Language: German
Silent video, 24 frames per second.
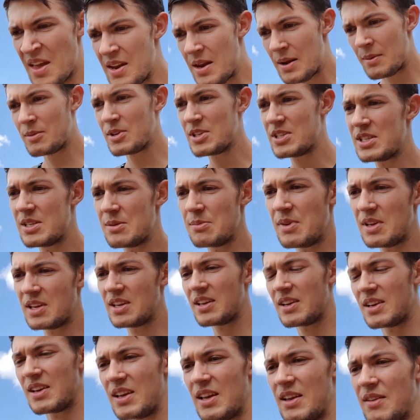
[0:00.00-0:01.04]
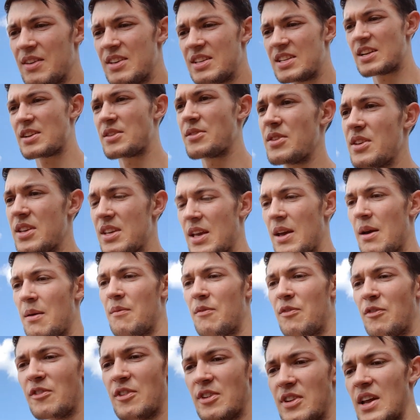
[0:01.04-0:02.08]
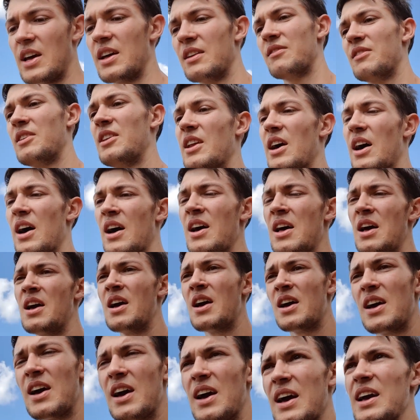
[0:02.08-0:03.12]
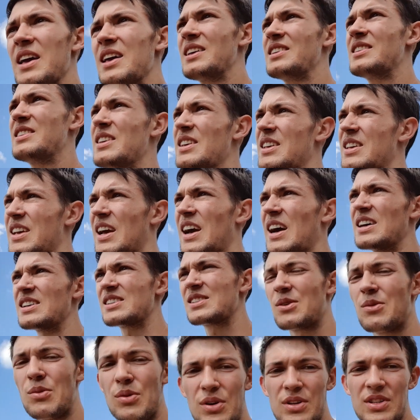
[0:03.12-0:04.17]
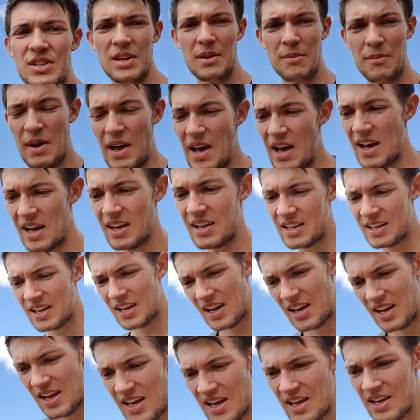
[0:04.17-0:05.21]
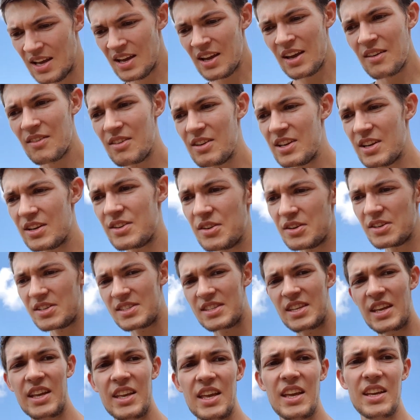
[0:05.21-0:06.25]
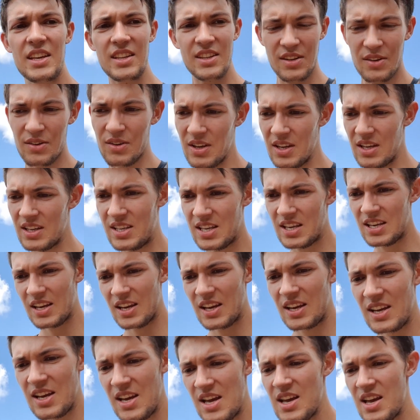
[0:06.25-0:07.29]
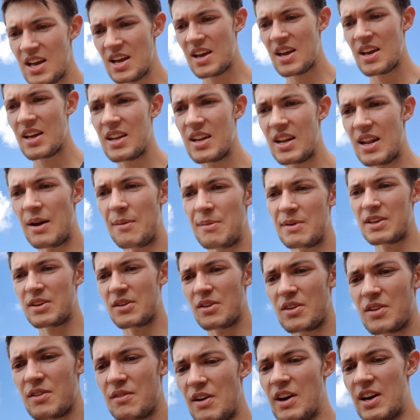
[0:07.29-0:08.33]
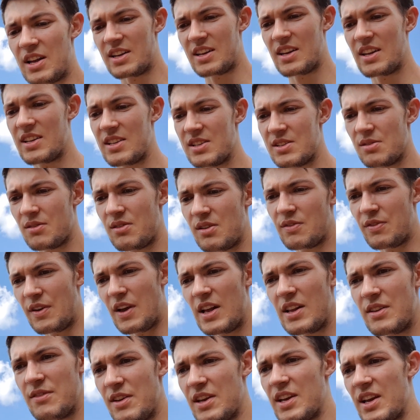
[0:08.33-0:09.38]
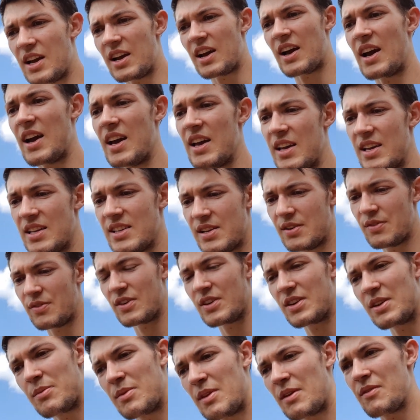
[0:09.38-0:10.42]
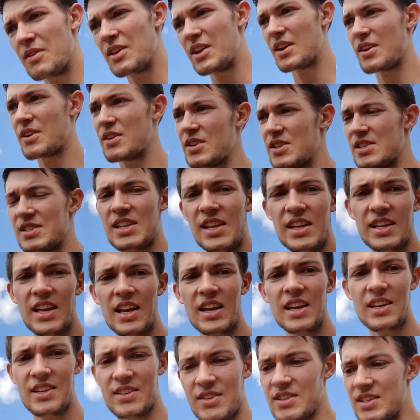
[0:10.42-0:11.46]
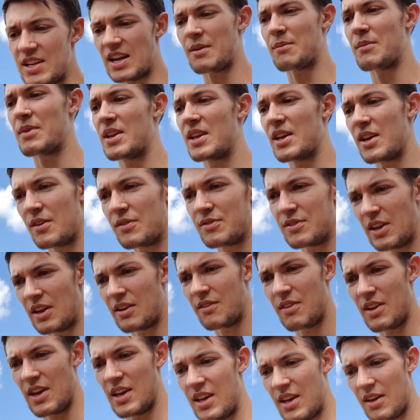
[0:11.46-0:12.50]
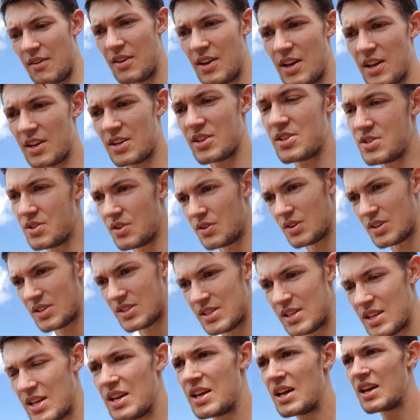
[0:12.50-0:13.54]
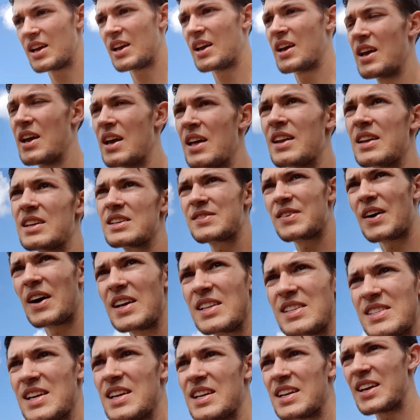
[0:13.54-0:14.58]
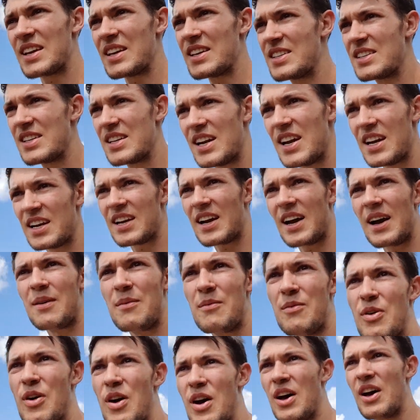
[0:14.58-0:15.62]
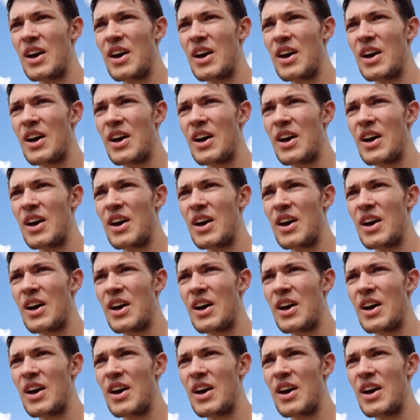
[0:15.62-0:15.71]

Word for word: Da musste ich mich ewig da durchkämpfen. Dann wieder richtig krass hoch den Berg wieder durchs Dickicht durch. Dann habe ich irgendwann so einen Feldweg erreicht, von dem dann wieder durchs Dickicht und dann bin ich auf den Weg hier wieder gestoßen. Das war jetzt ein richtiger Krampf.